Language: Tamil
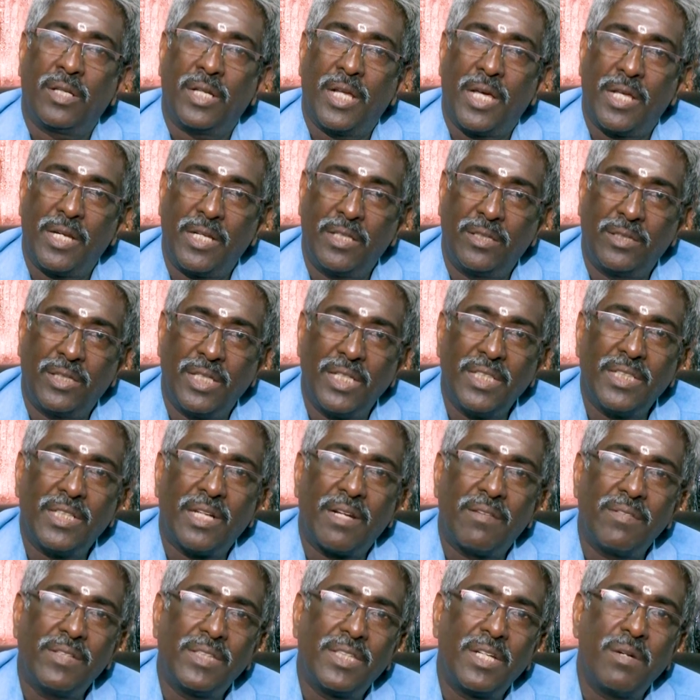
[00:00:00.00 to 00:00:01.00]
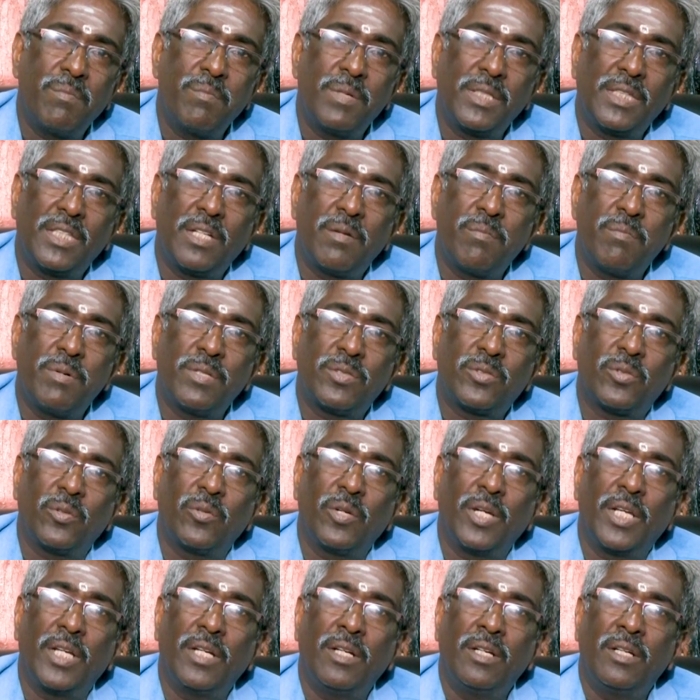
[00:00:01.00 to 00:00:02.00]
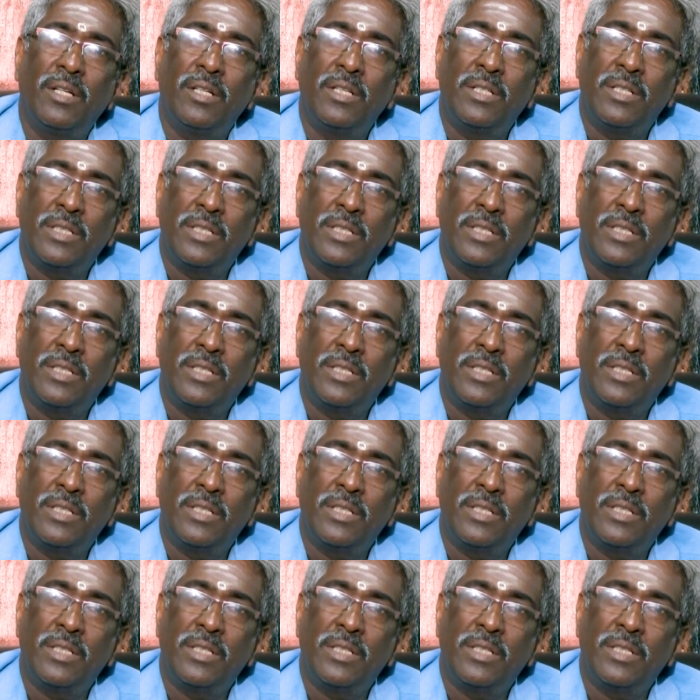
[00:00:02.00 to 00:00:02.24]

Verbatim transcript: நான் இத்தனை தடவை திரும்ப திரும்ப சொன்னேன்